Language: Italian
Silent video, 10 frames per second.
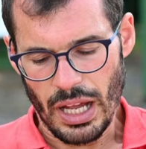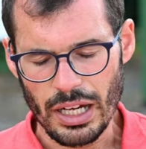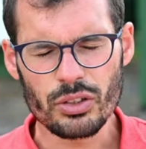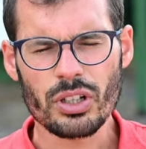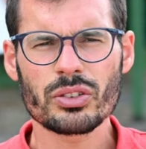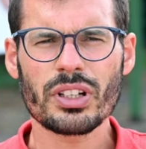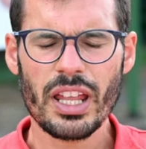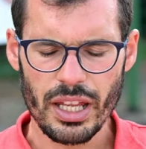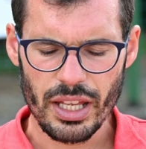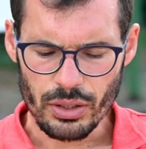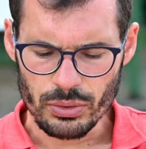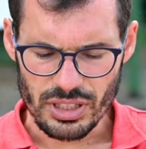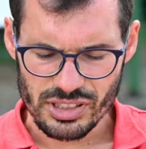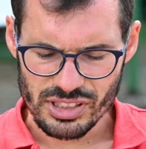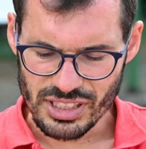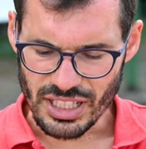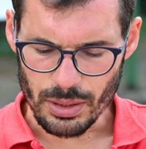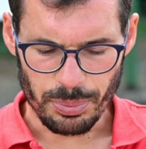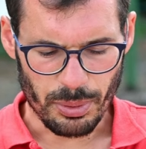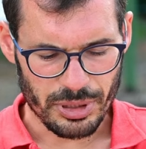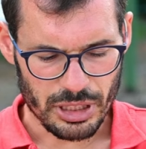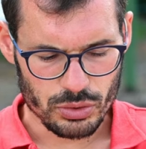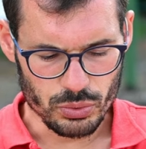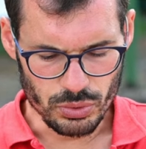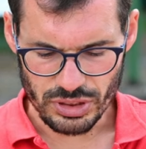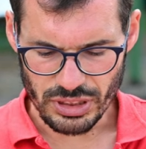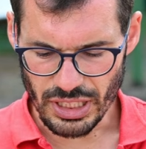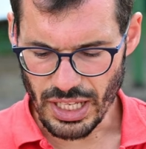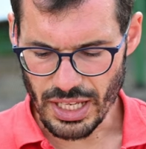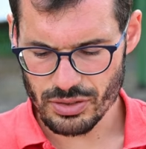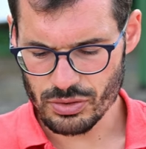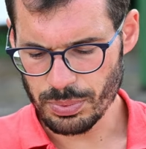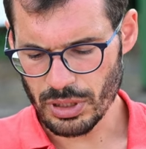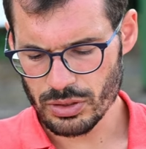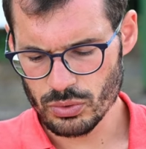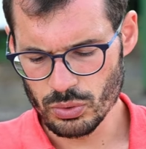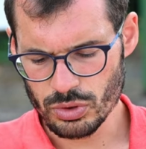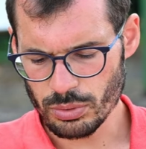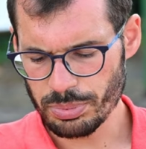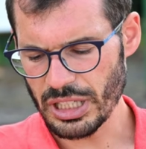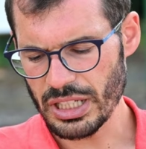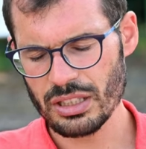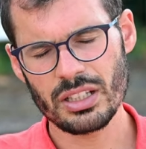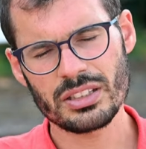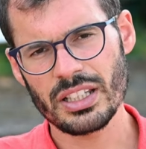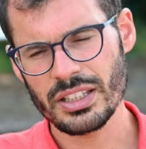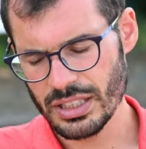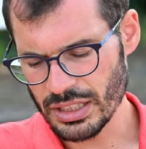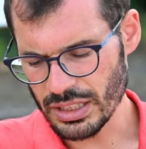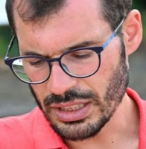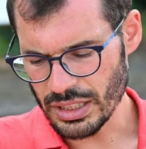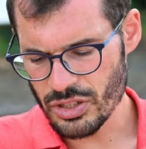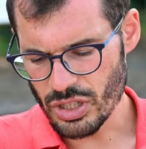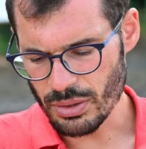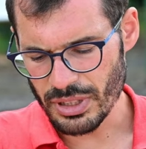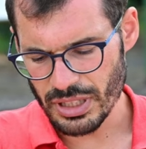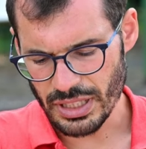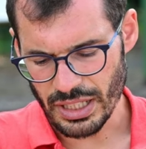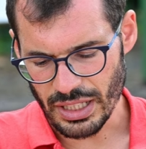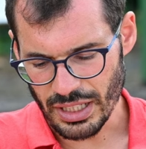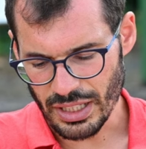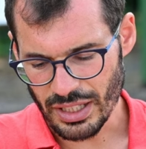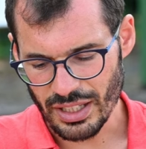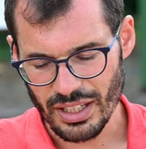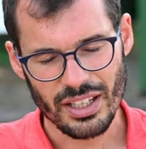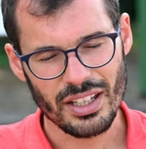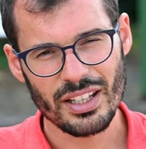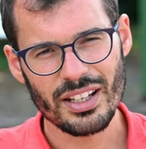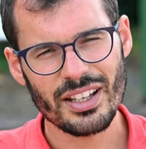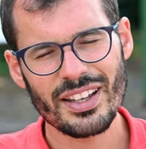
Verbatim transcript: Allora non è una scarpa per tutti, è soprattutto per atleti leggermente,